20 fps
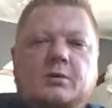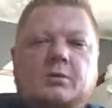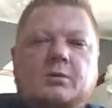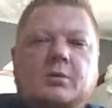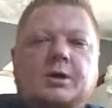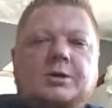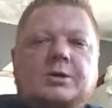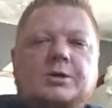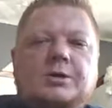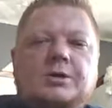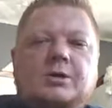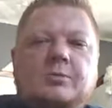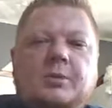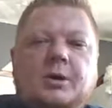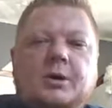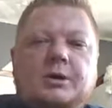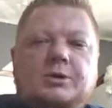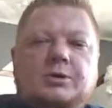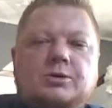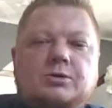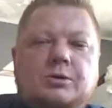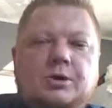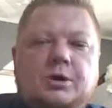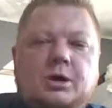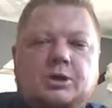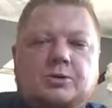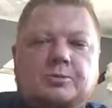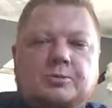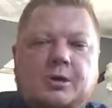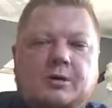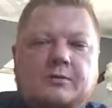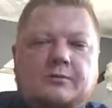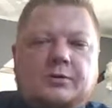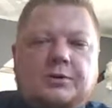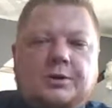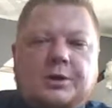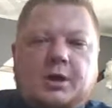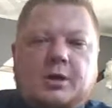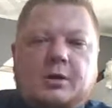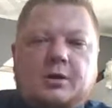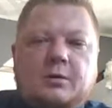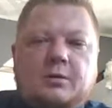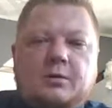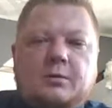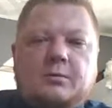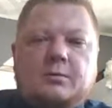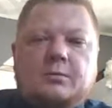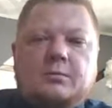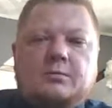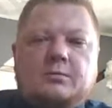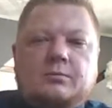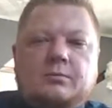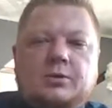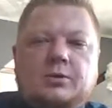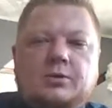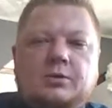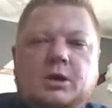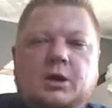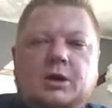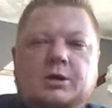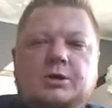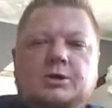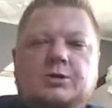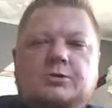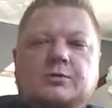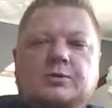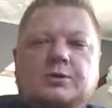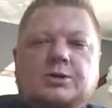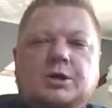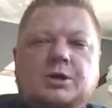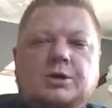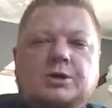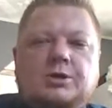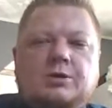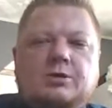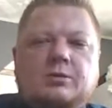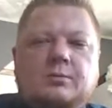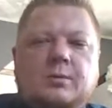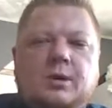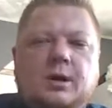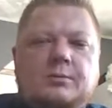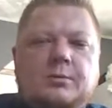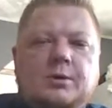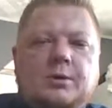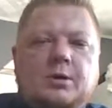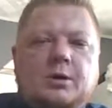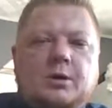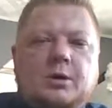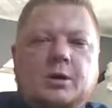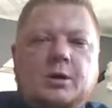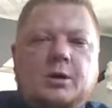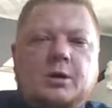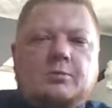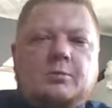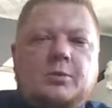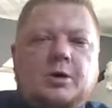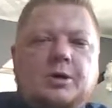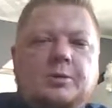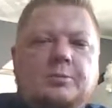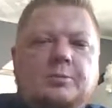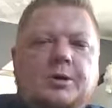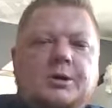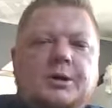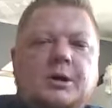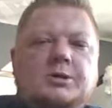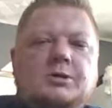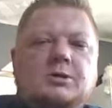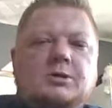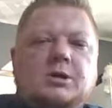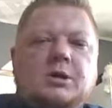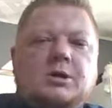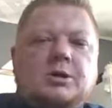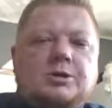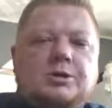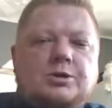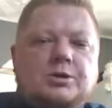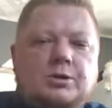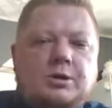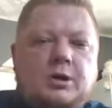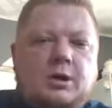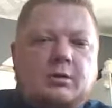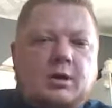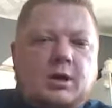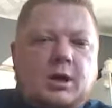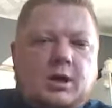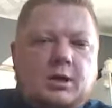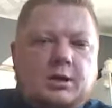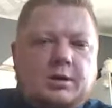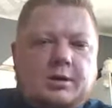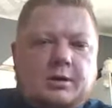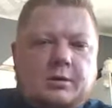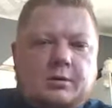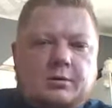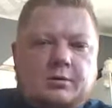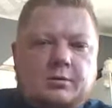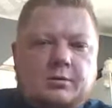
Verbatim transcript: Ładnie się pani córka sprawuje, brutalnie zwróciła się do mamy. Mojej panience ściągnęła lalkę.